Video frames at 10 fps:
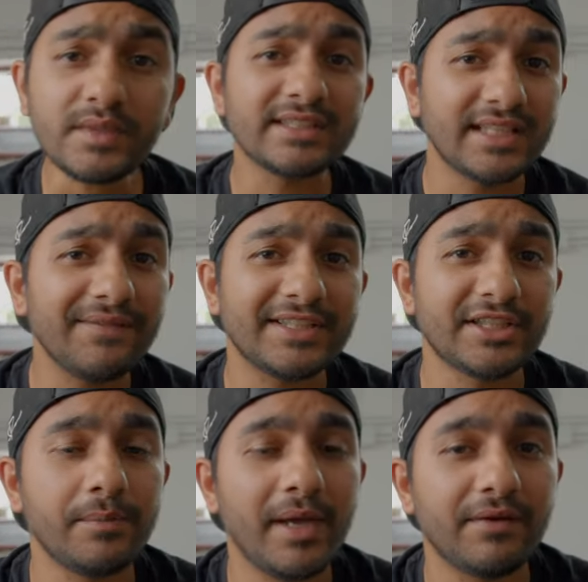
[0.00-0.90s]
Se invece
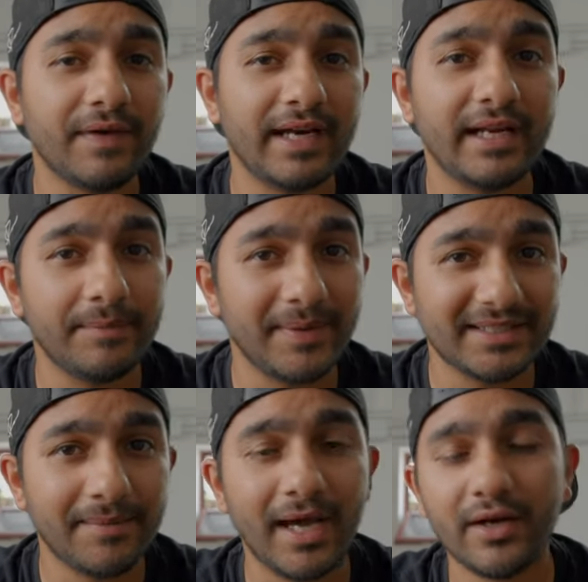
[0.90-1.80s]
dobbiamo fare
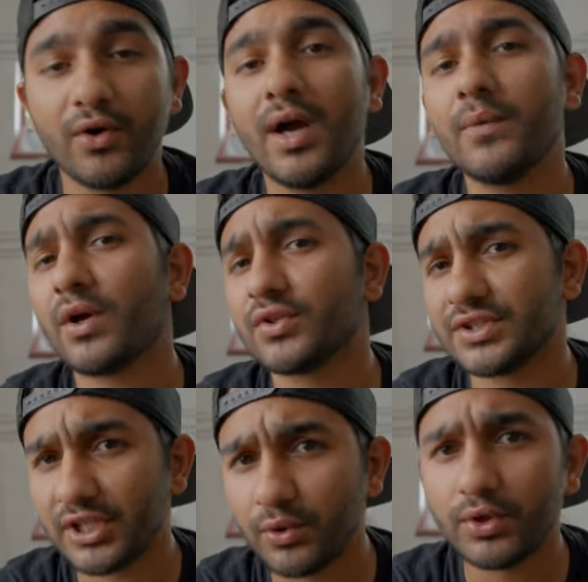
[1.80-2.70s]
riprese a mano è una cosa
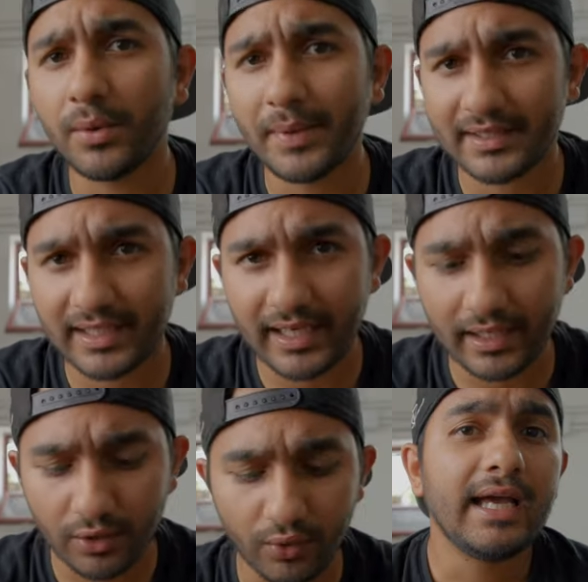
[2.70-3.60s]
di cui dobbiamo
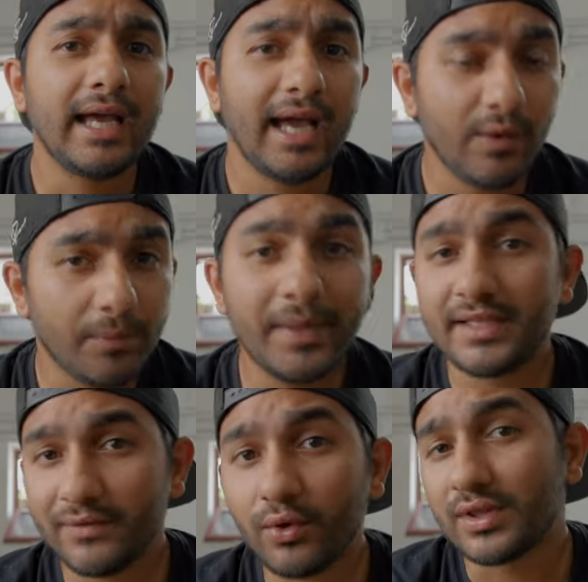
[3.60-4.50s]
tener conto. È un
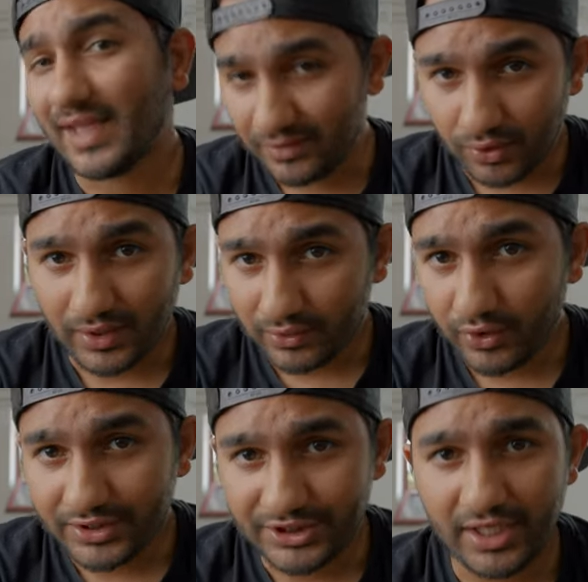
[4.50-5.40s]
obiettivo tanto tanto
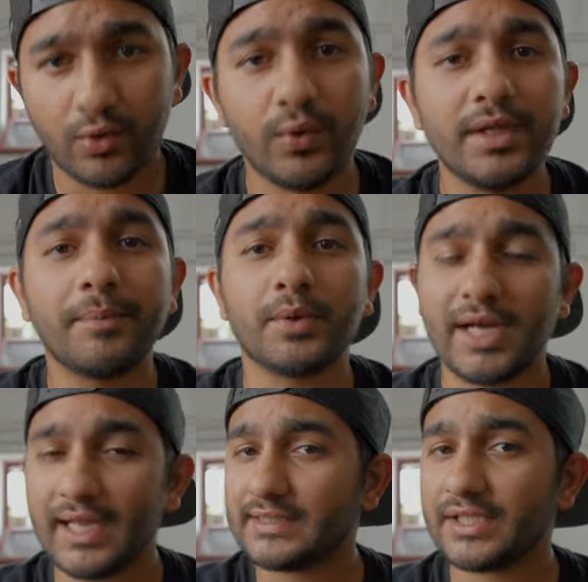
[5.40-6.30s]
leggero, quindi
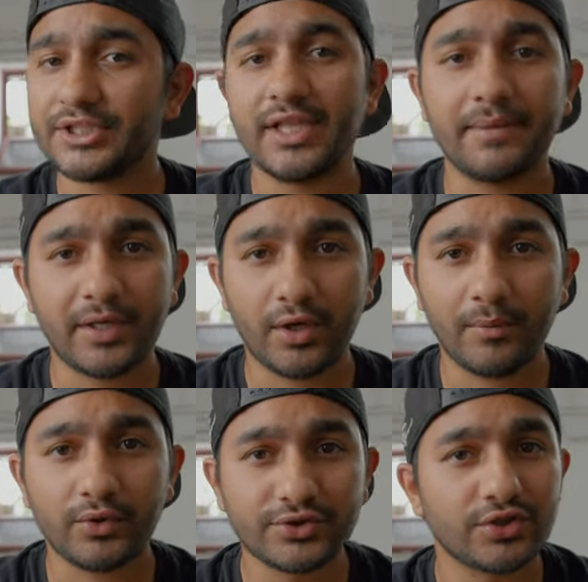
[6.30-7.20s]
potrà esserci del
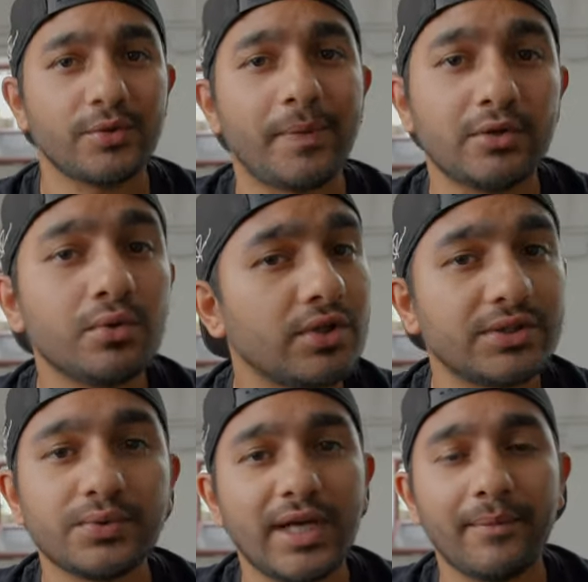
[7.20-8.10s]
micromosso, soprattutto
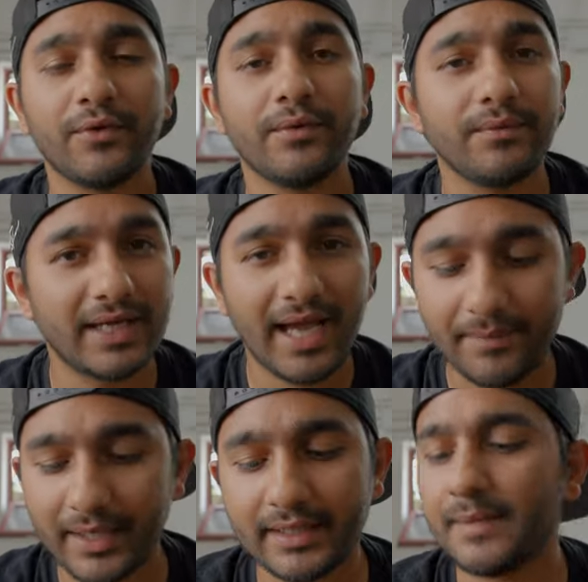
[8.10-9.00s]
se usiamo
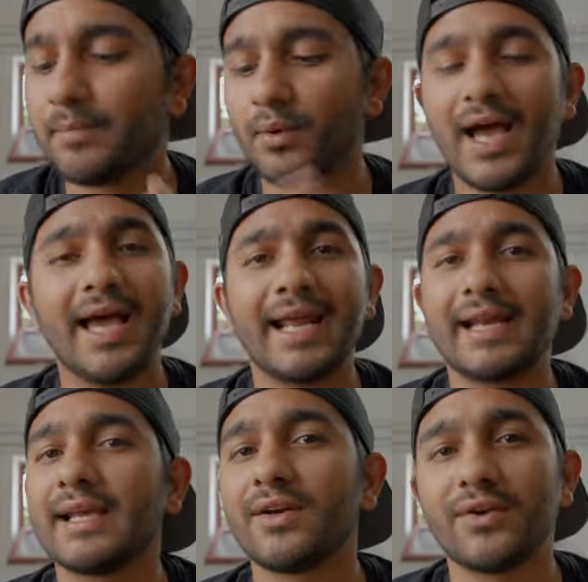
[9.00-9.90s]
camere tipo la
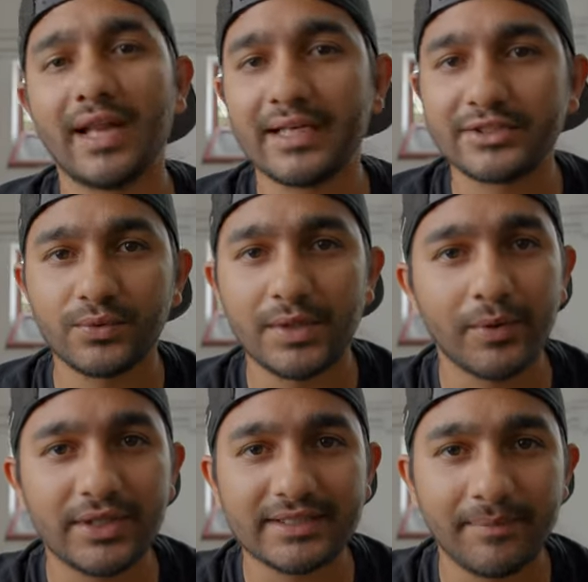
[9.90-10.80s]
R che non ha nessun
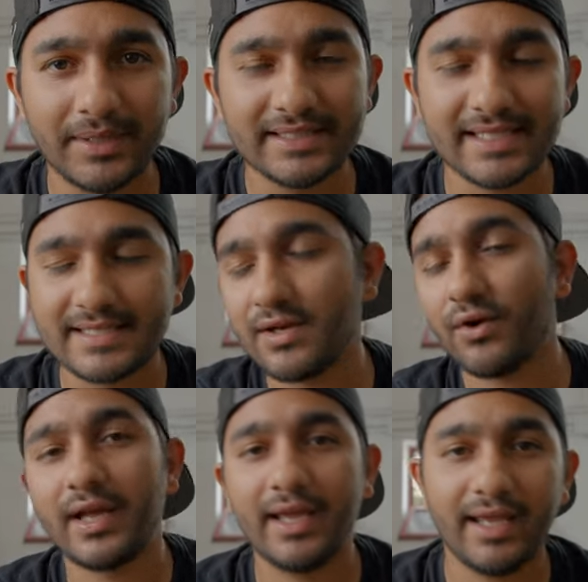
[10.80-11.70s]
tipo di
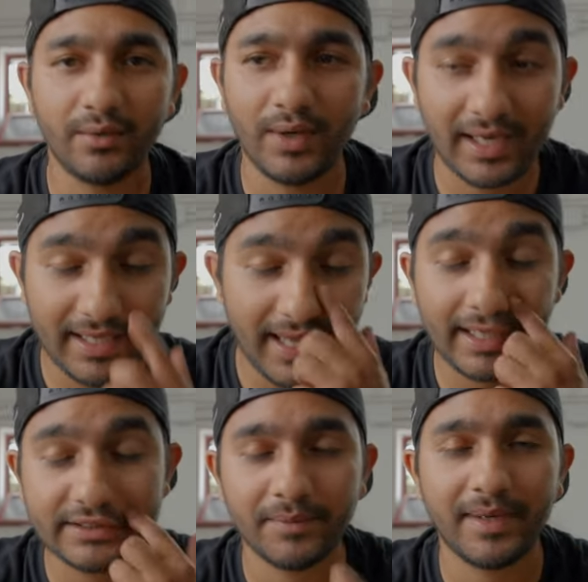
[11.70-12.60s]
stabilizzazione e quella che ha
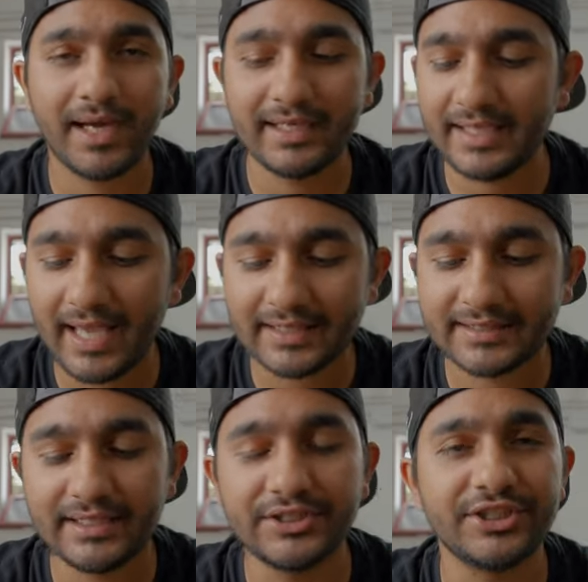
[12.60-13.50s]
insomma
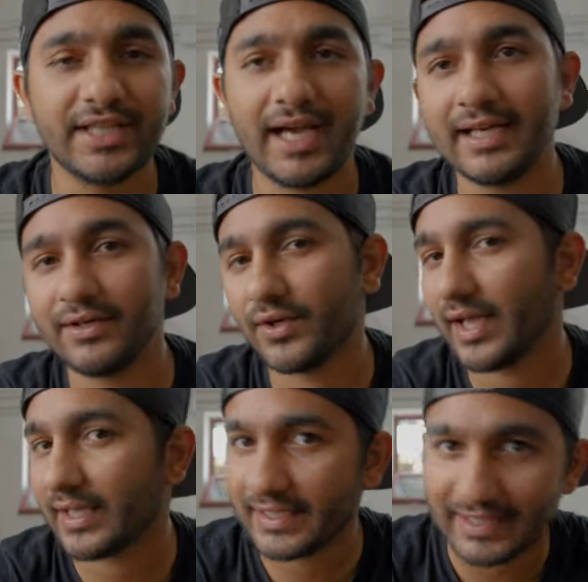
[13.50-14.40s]
l'IS digitale non
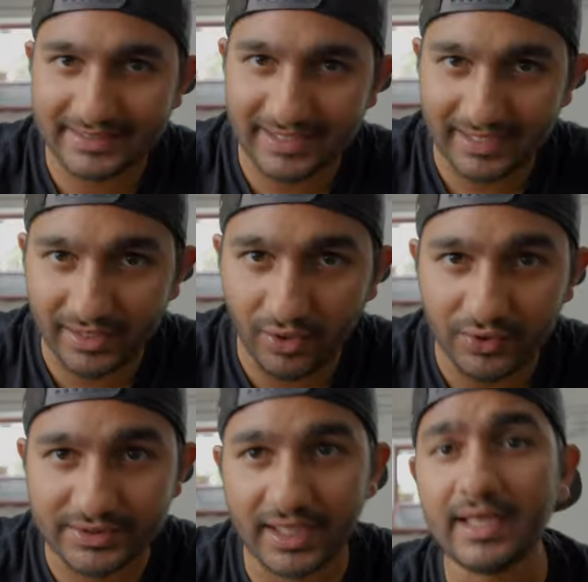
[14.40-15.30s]
è chissà che
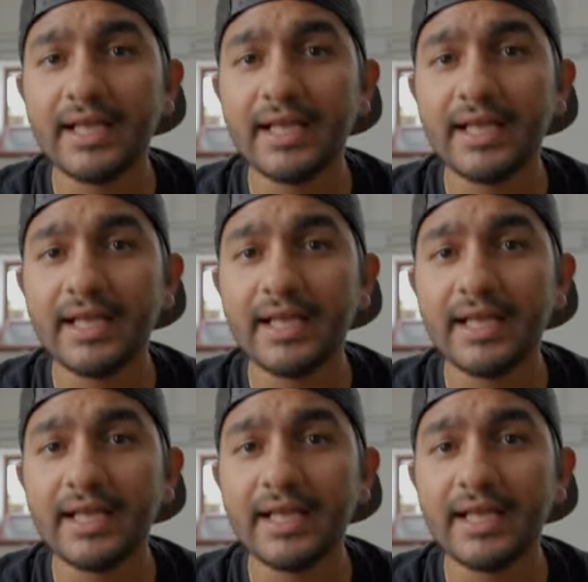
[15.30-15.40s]
cosa